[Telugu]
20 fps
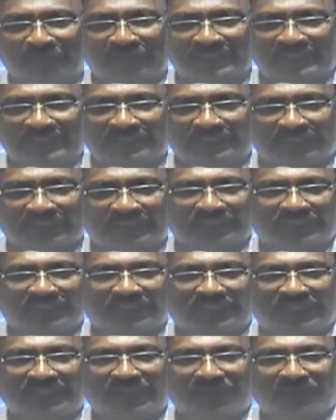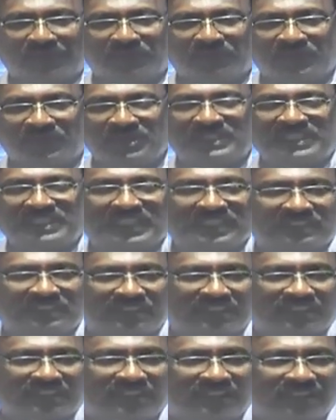స్థితికి మోసే
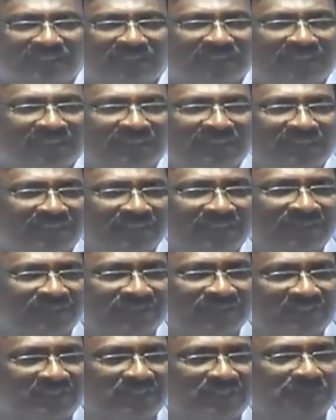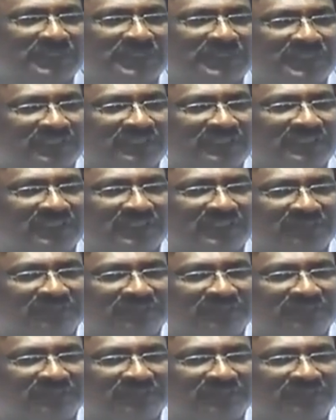స్థితిలో దేవుడు విడిచిపెట్టేశాడు